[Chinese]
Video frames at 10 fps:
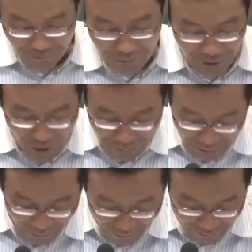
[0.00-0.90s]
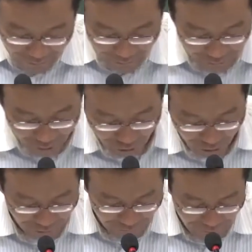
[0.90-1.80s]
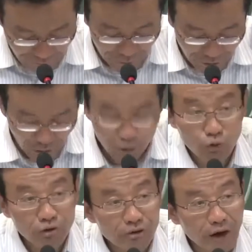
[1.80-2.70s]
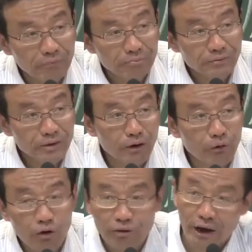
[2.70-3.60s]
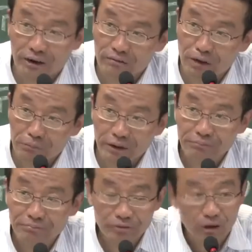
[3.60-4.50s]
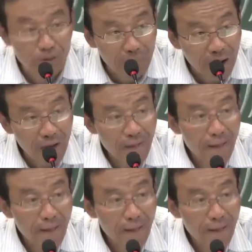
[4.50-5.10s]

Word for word: 那么下面还有一个就是比较独特的一个国家一个文明，叫日本，